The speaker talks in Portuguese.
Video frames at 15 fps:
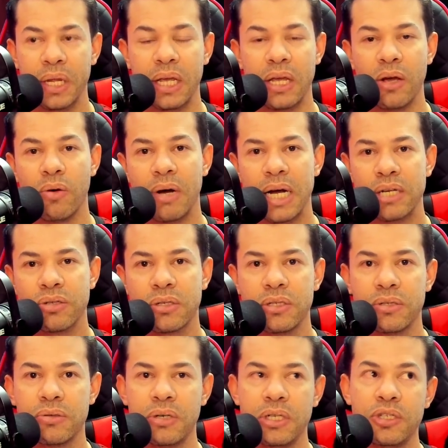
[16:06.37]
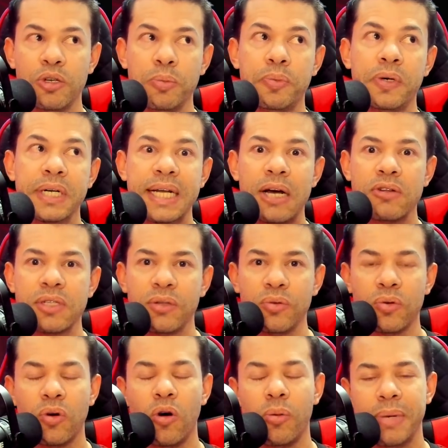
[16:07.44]
Eu acho que surtiu por causa do
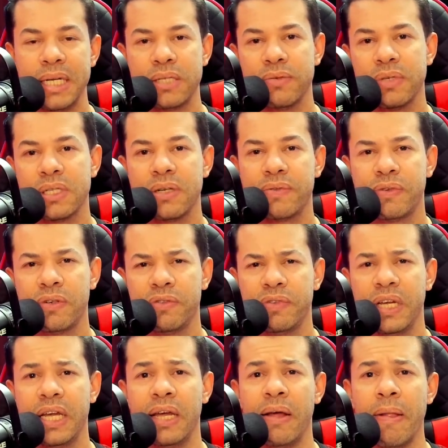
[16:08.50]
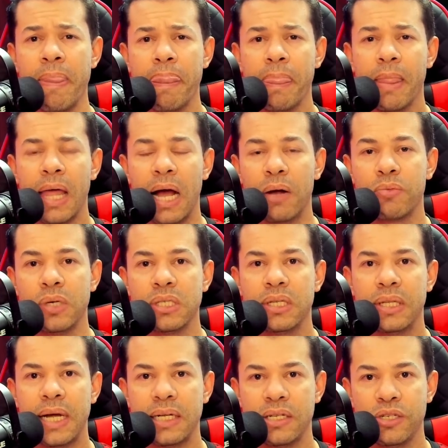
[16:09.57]
gol, mas se você for ver a
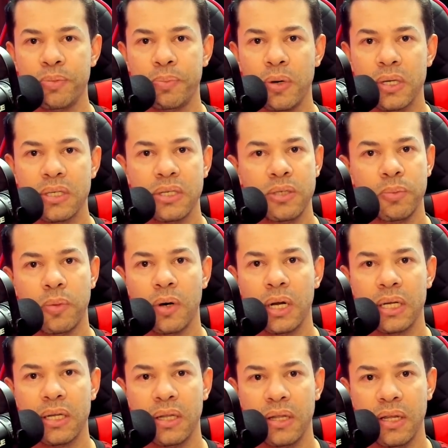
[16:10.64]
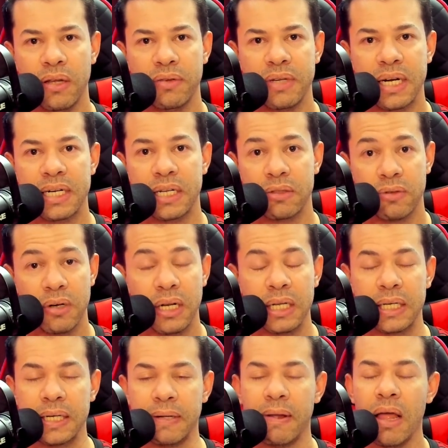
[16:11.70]
quantidade de posse de bola que teve a
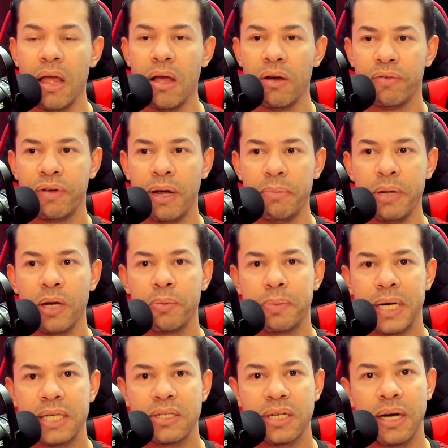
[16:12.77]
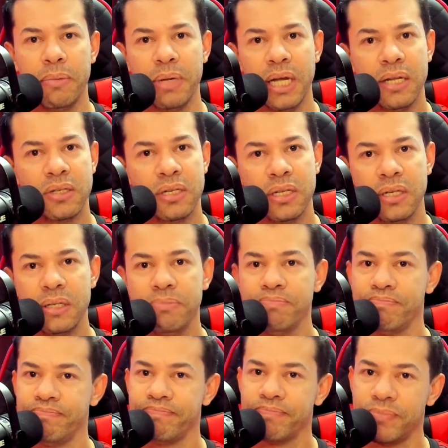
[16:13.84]
Católica, o Flamengo praticamente
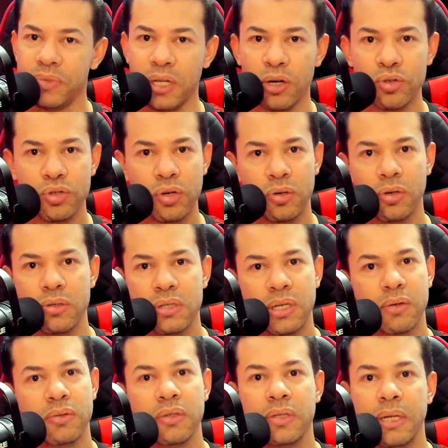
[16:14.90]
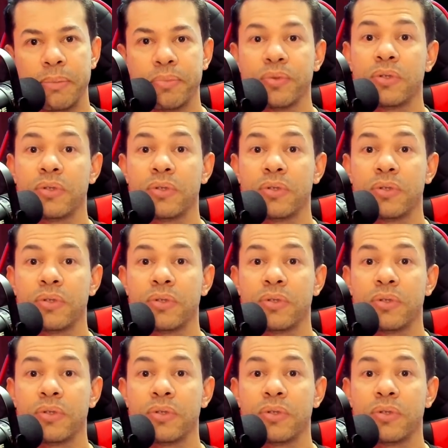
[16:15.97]
não jogou no segundo tempo.